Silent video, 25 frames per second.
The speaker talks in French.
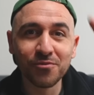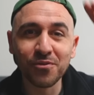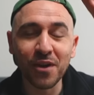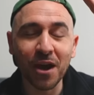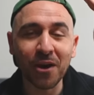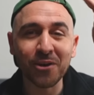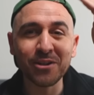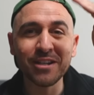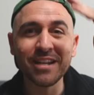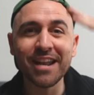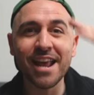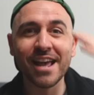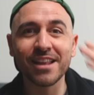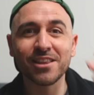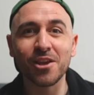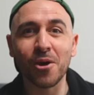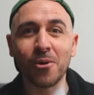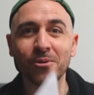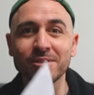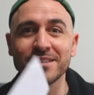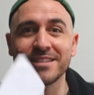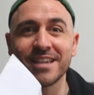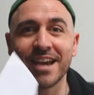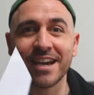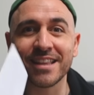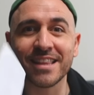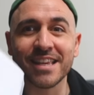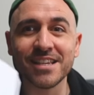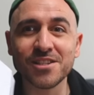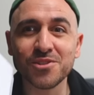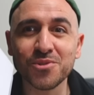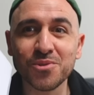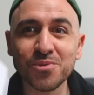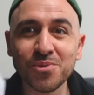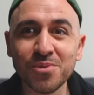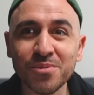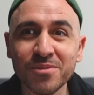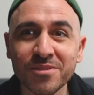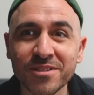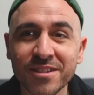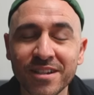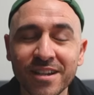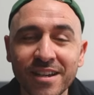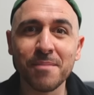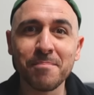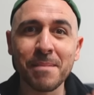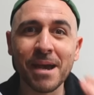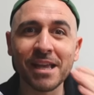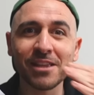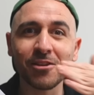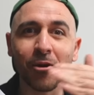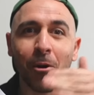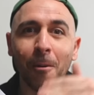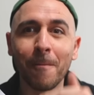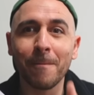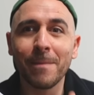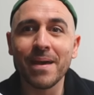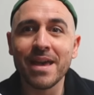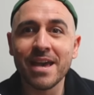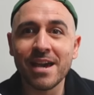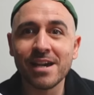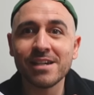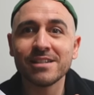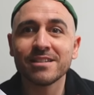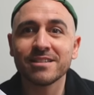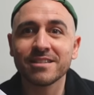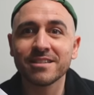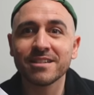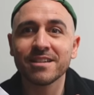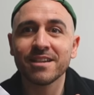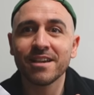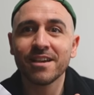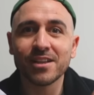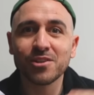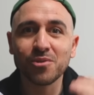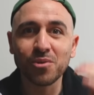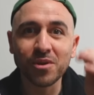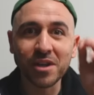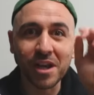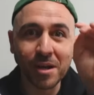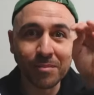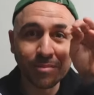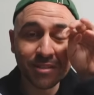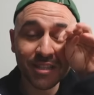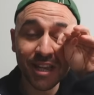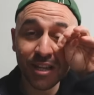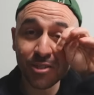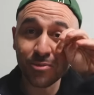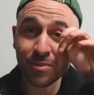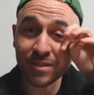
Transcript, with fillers: faire une lettre entière d'excuses et mettre en PS un truc comme ça.